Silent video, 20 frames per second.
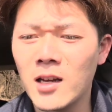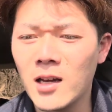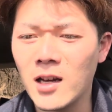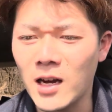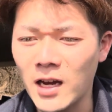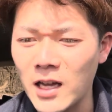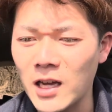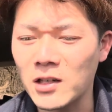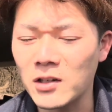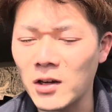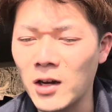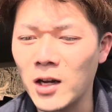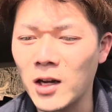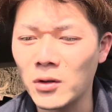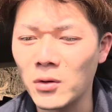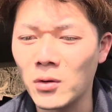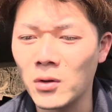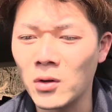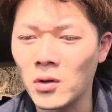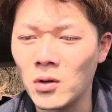早くあ
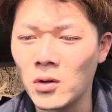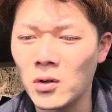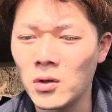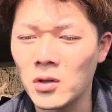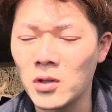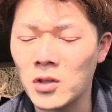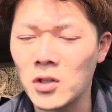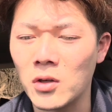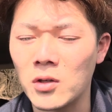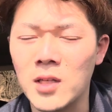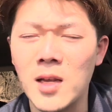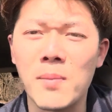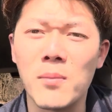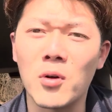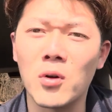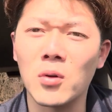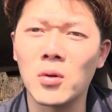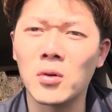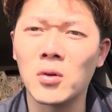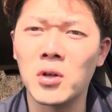のー、強い札
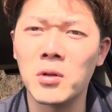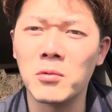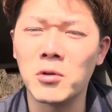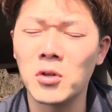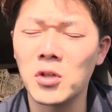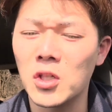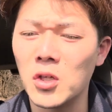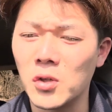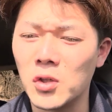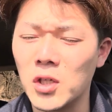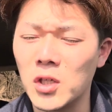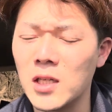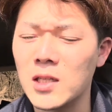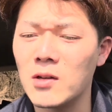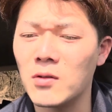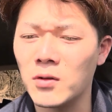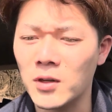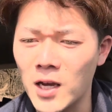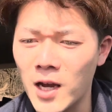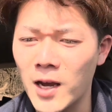幌を取り戻してほしいです
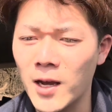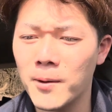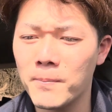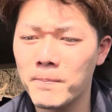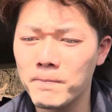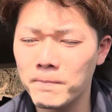よね。